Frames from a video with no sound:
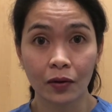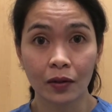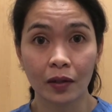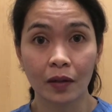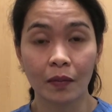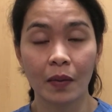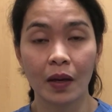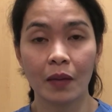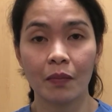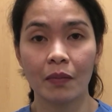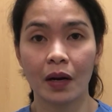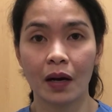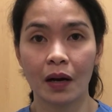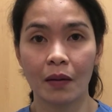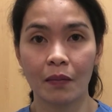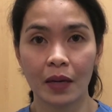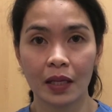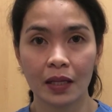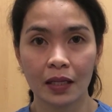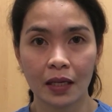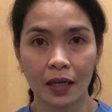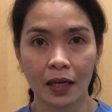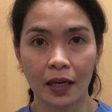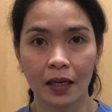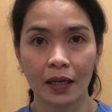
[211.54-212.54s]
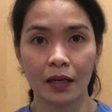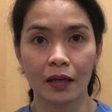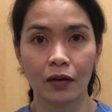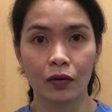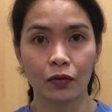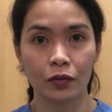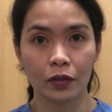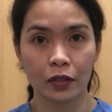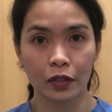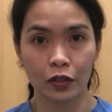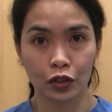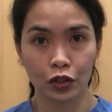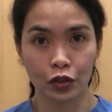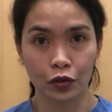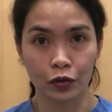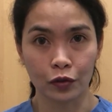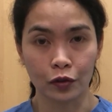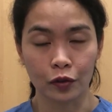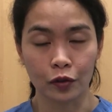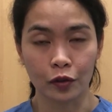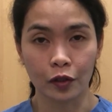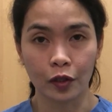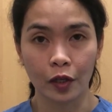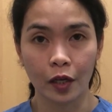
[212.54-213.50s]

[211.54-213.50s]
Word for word: na may mga medical na kondisyon.